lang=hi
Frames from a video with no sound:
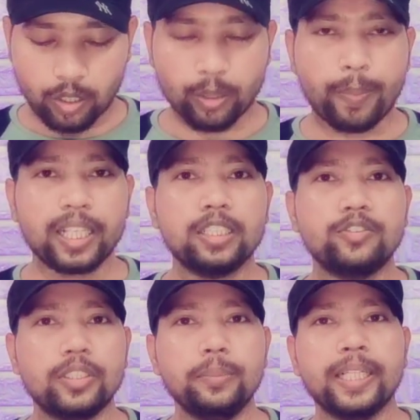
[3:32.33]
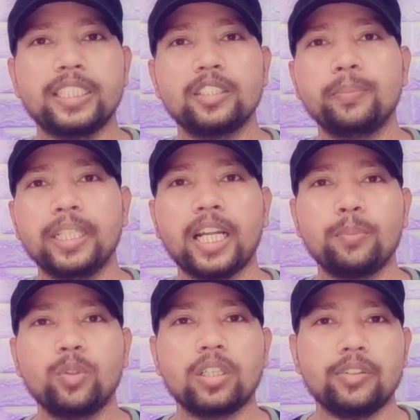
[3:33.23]
और बाकी फ्री मेथड्स मैंने
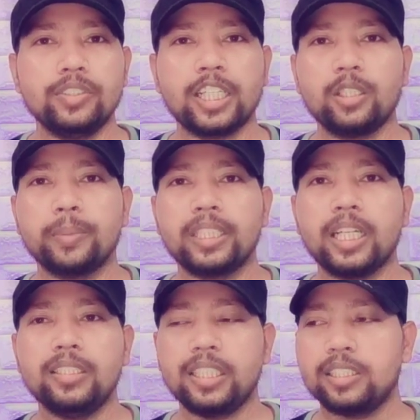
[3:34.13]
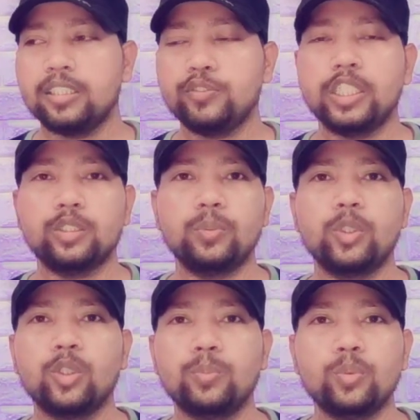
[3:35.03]
आपको काफ़ी सारे बताए जैसे कि
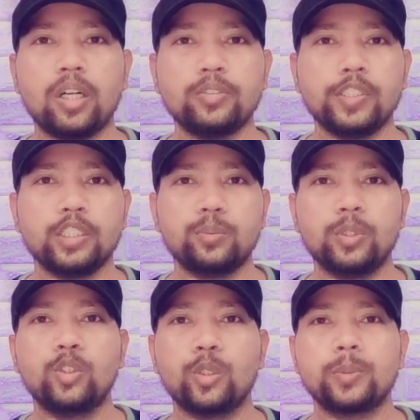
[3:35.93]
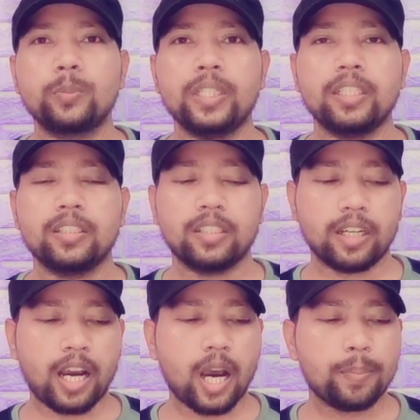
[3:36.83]
फेसबुक ग्रुप हुआ फेसबुक ग्रुप्स में
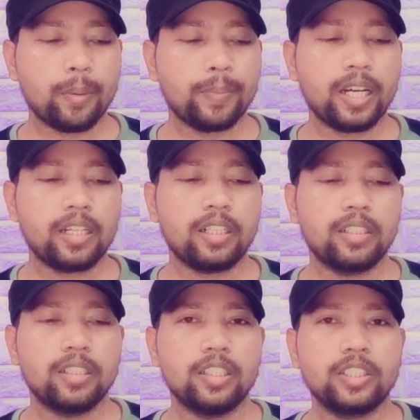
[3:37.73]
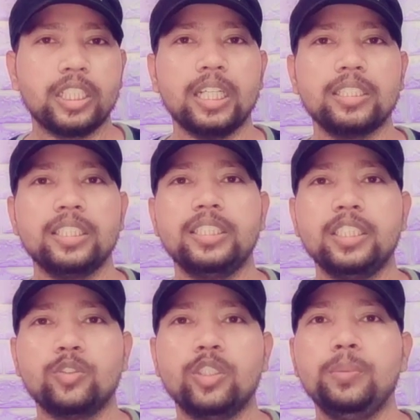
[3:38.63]
आप अपना शेयर
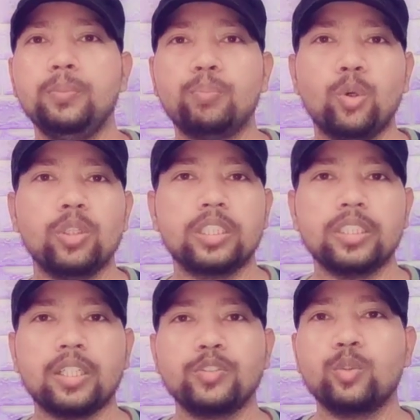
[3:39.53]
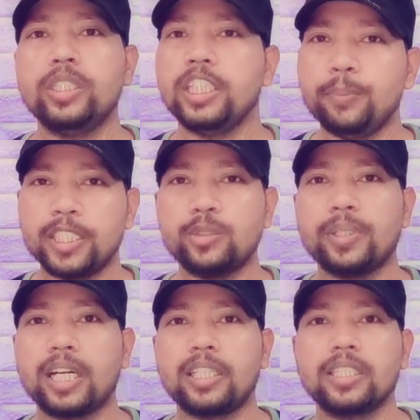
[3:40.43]
कीजिए कोई भी पोस्ट या फिर कोई इमेज
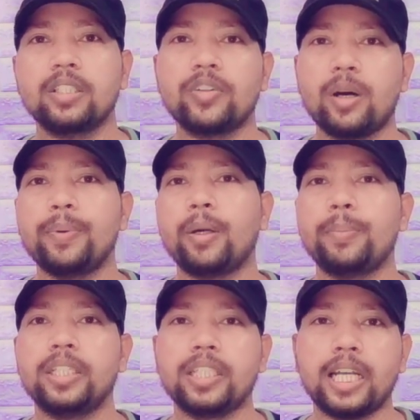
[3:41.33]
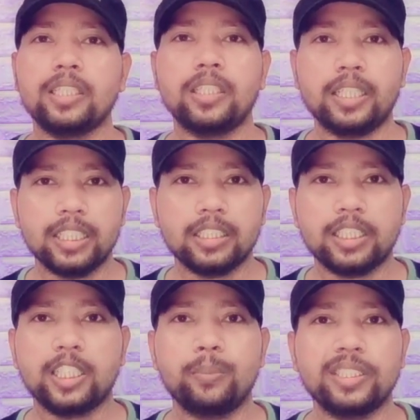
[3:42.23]
बना करके वहाँ पर अपना डायरेक्ट लिंक
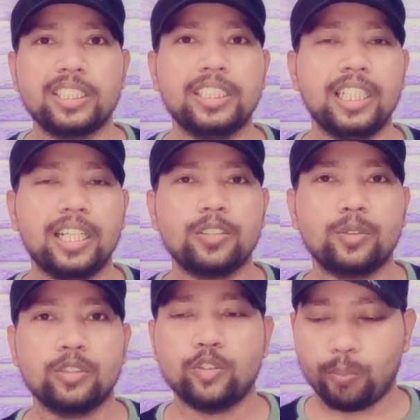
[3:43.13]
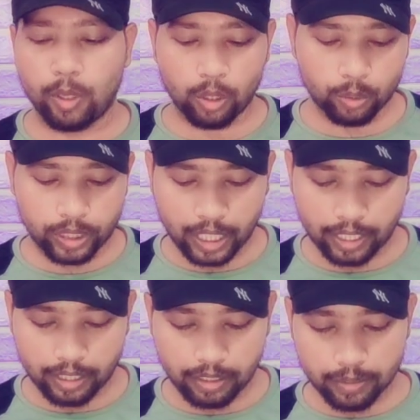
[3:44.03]
शेयर मत कीजिएगा क्योंकि वो ब्लॉक हो
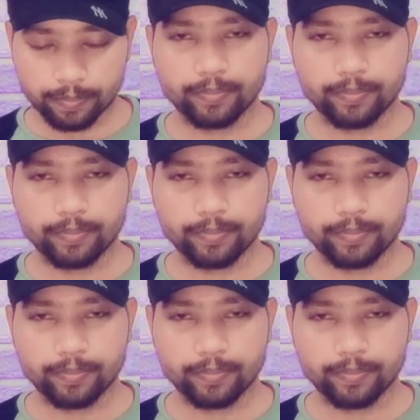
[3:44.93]
जाएगा